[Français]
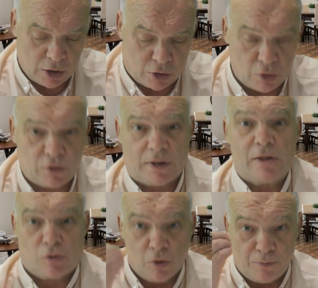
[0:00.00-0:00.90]
que
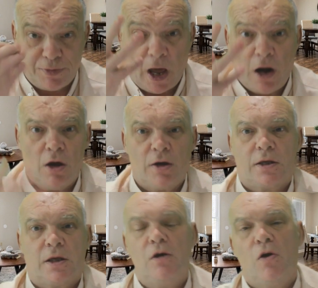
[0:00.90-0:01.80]
c'est ce bien-là
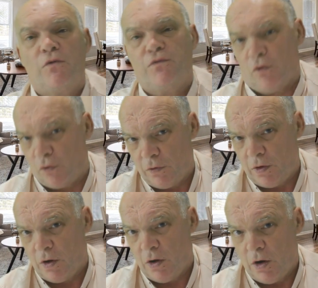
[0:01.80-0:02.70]
qu'il leur faut.
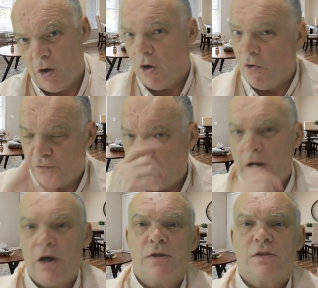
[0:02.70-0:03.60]

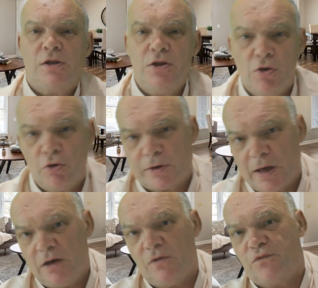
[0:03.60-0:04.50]
Voilà les signaux
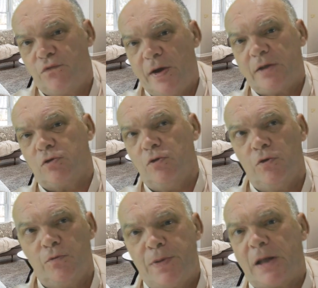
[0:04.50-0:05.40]
auxquels il faut être
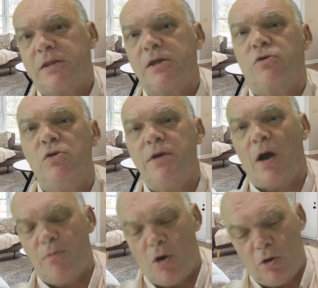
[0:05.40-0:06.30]
euh,
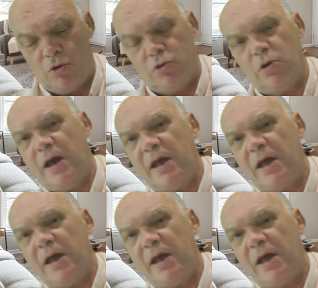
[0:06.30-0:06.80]
particulièrement euh,